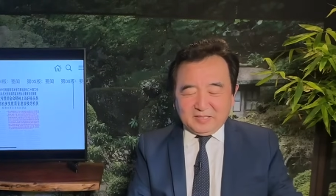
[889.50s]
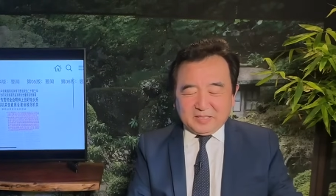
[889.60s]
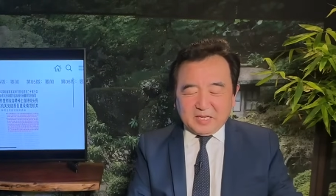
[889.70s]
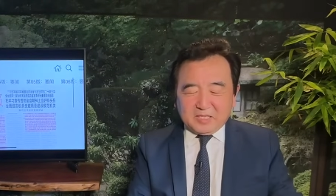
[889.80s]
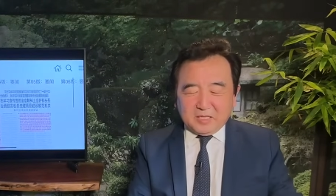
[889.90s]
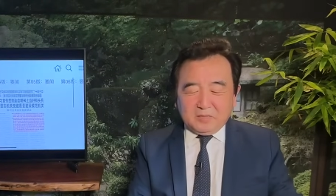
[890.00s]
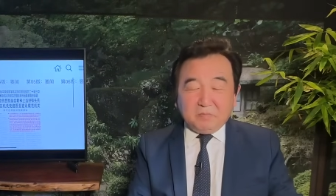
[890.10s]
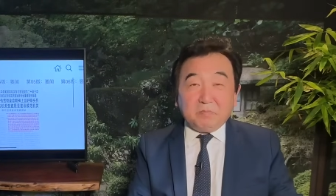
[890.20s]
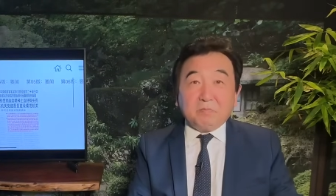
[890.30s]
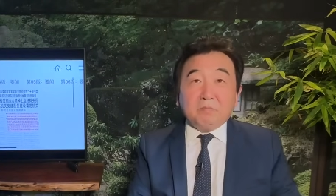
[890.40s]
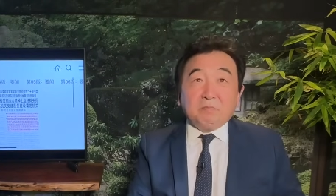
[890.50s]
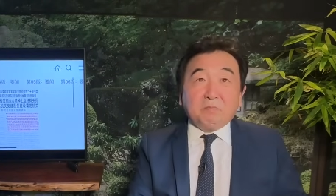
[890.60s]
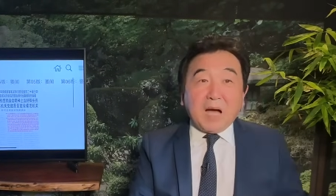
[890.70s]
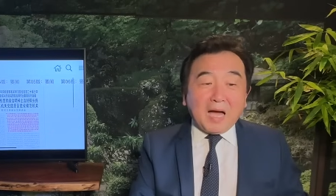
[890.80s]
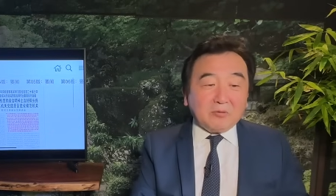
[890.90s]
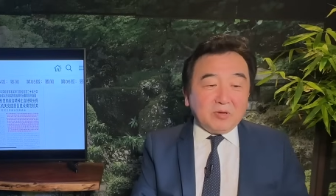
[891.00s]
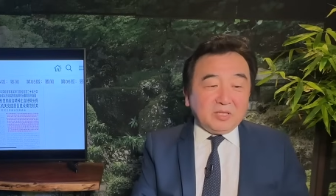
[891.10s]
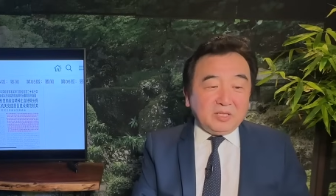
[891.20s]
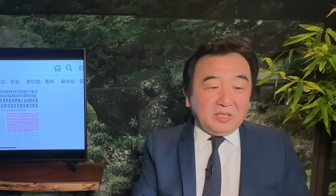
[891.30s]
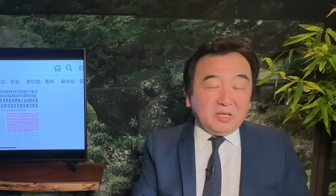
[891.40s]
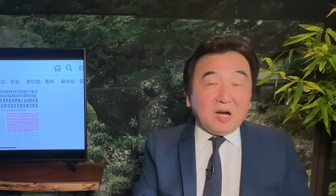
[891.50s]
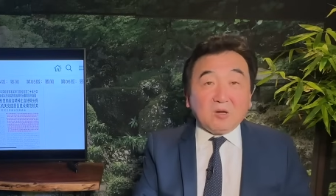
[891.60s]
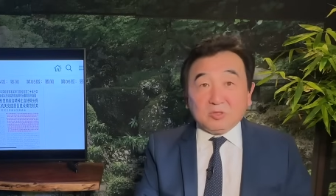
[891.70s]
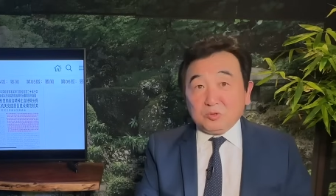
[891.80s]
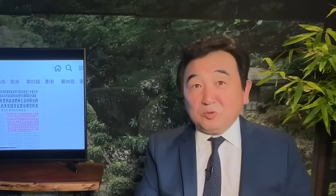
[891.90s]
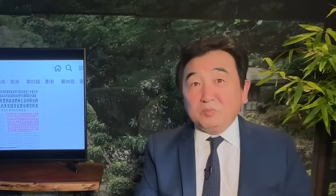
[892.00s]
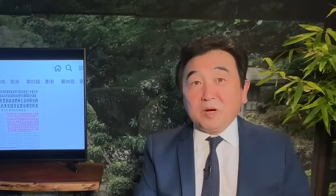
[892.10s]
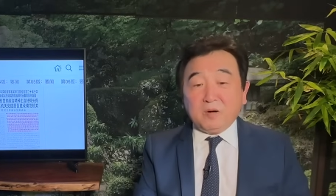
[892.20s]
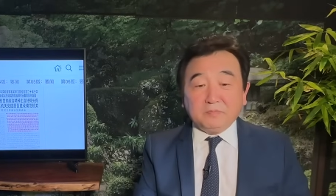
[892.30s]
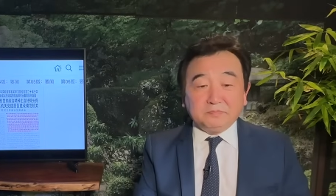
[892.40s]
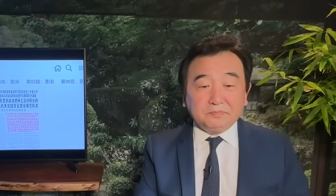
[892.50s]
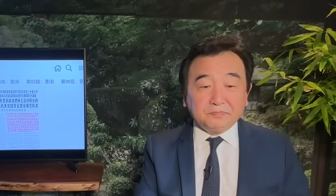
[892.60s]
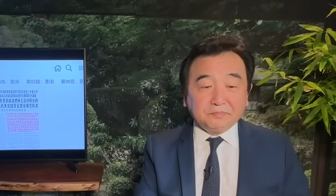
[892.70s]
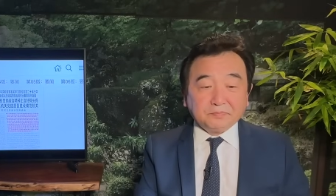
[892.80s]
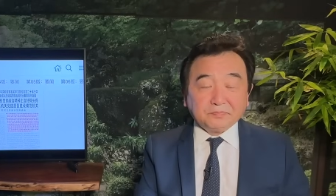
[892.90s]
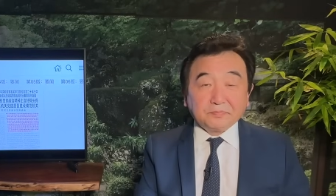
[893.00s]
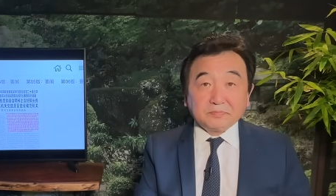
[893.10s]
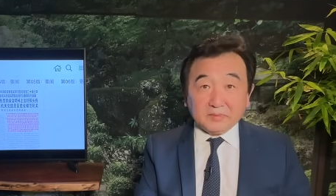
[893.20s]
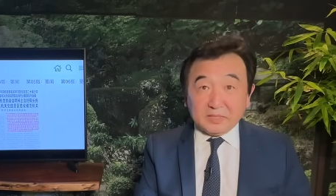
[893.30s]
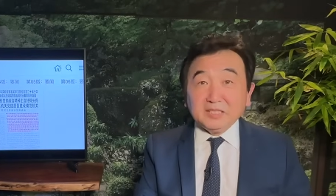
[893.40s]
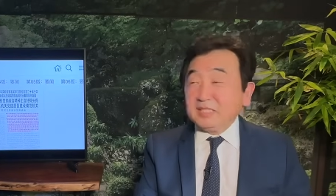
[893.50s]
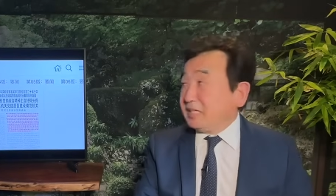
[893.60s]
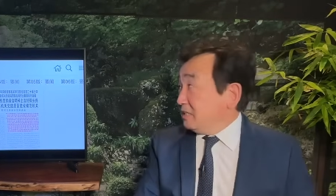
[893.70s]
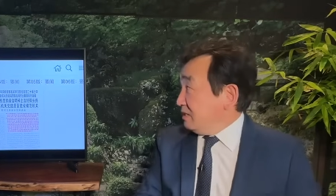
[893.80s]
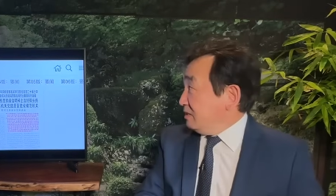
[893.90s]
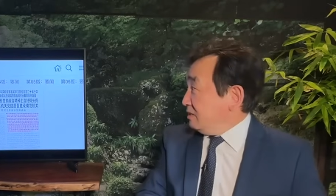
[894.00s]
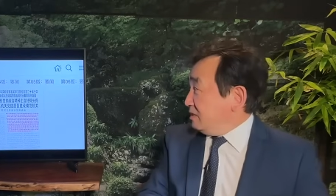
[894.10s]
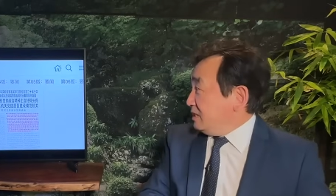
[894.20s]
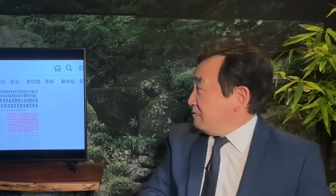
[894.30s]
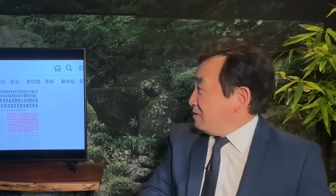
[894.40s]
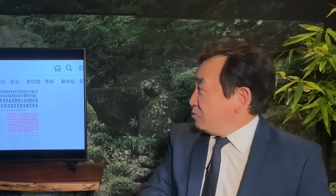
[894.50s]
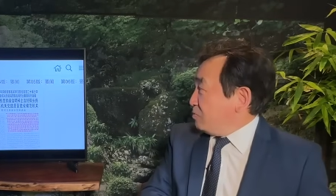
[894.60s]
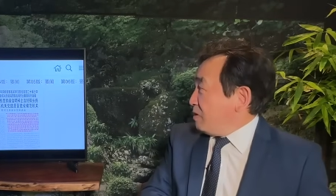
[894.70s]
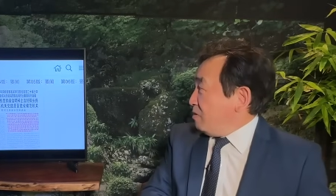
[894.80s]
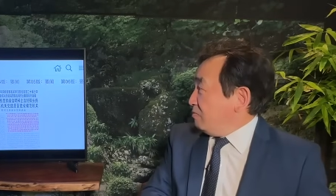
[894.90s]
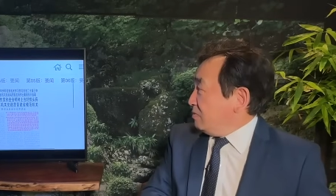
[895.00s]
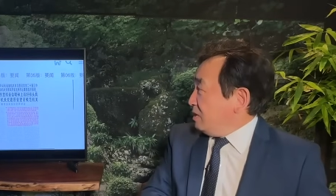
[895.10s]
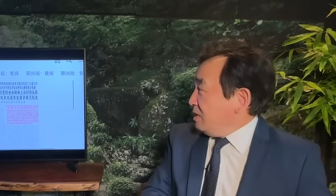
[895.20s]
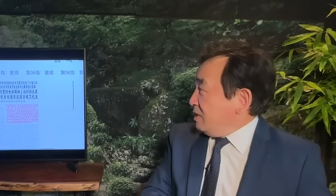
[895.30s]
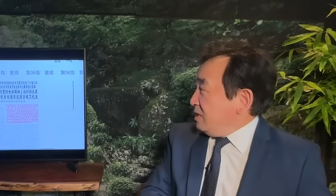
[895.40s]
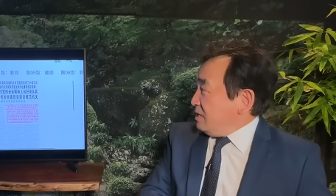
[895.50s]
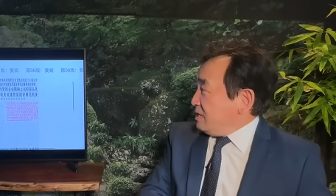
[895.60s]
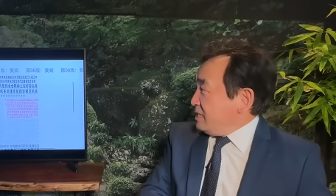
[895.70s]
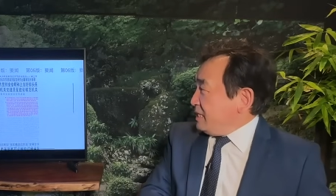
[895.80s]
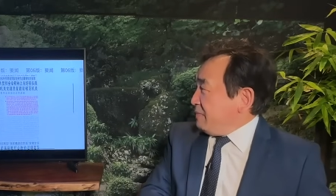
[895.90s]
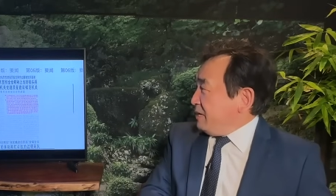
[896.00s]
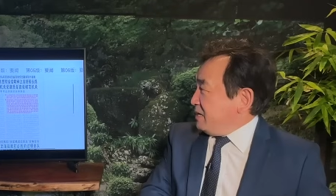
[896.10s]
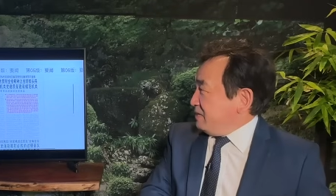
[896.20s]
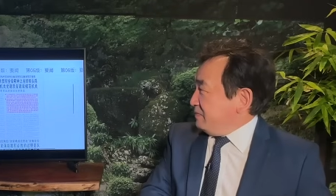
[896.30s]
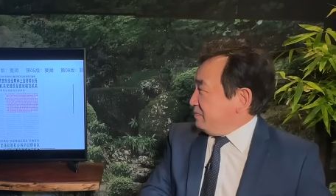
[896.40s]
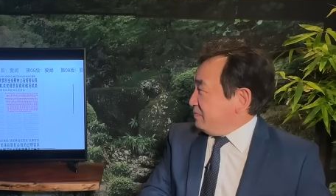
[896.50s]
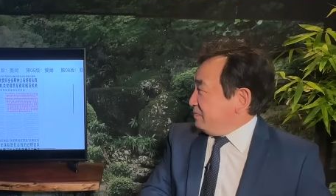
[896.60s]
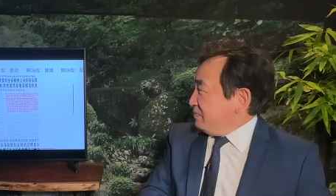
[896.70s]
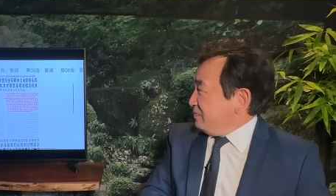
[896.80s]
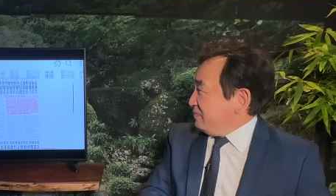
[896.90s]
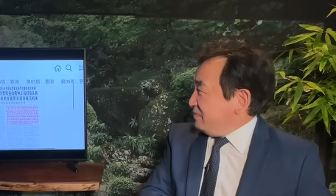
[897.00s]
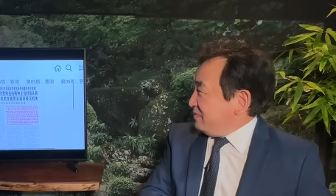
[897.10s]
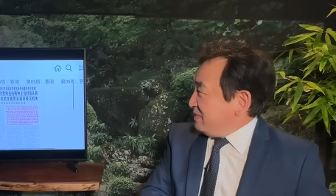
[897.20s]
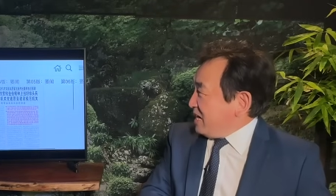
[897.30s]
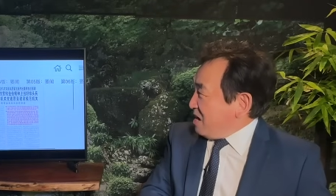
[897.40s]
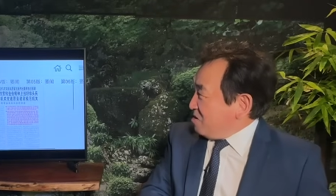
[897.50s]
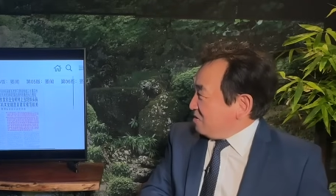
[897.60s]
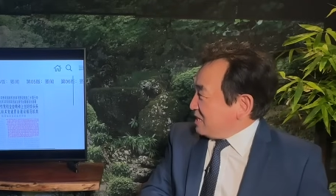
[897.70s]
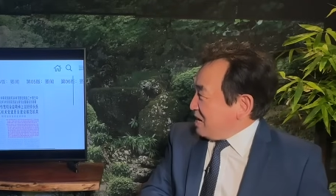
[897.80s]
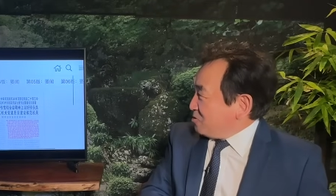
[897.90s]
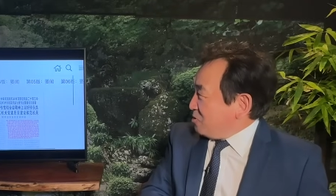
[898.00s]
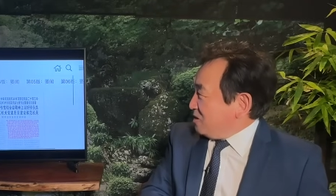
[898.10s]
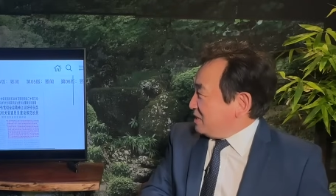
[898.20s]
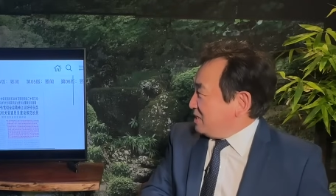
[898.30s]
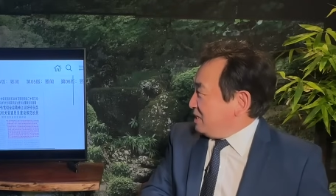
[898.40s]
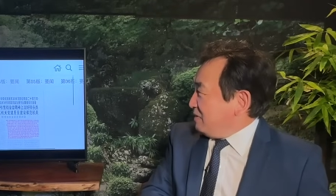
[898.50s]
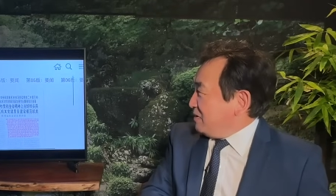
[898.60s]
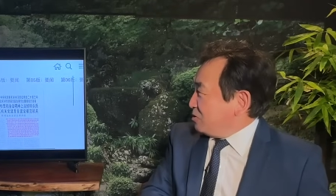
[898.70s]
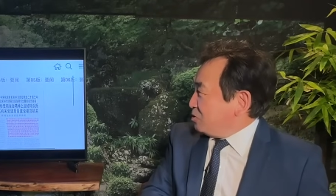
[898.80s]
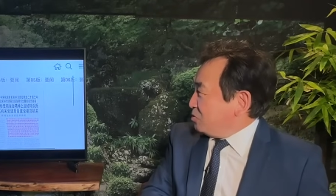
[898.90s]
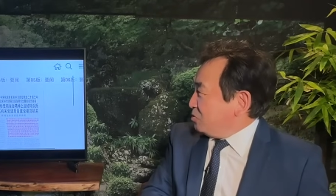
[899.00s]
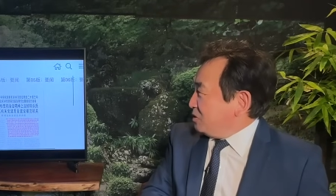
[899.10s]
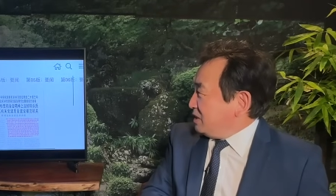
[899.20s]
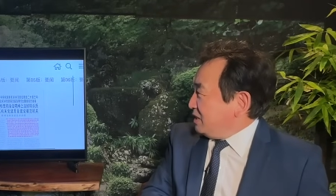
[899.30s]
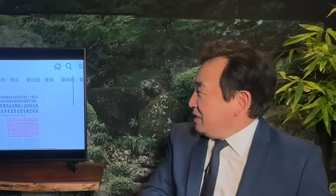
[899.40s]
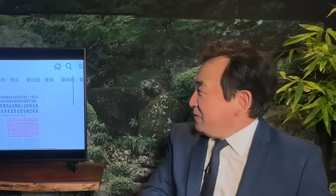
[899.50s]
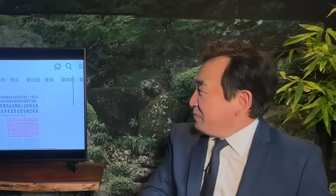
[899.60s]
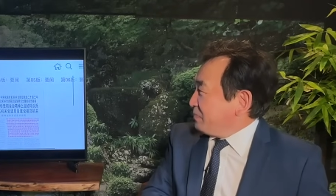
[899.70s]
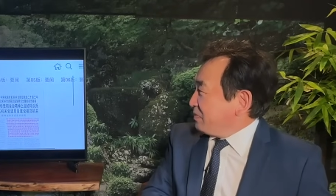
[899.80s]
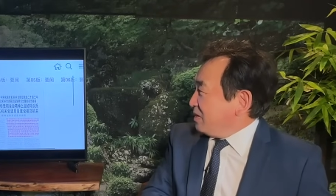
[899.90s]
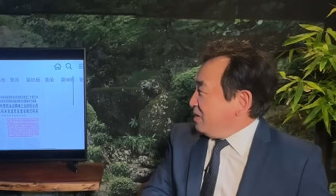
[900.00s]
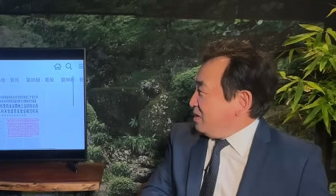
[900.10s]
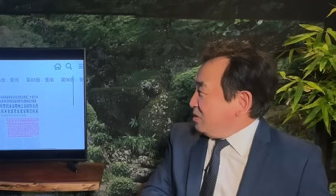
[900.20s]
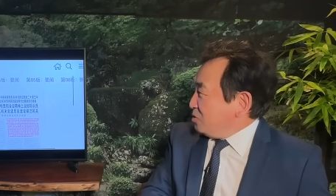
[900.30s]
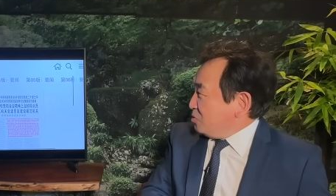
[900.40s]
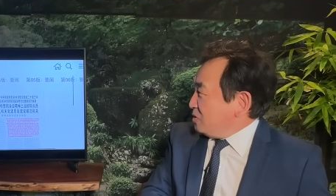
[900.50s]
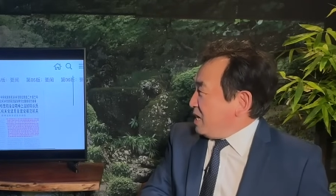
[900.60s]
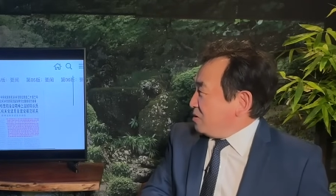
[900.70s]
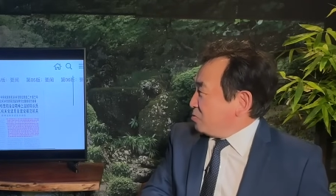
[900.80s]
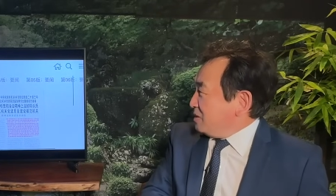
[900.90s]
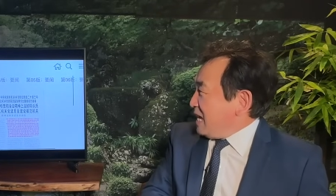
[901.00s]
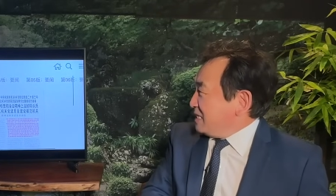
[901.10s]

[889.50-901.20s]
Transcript: 这是八月一号的军报，今天的解放军报，习近平。然后他说：“习近平出席中央国家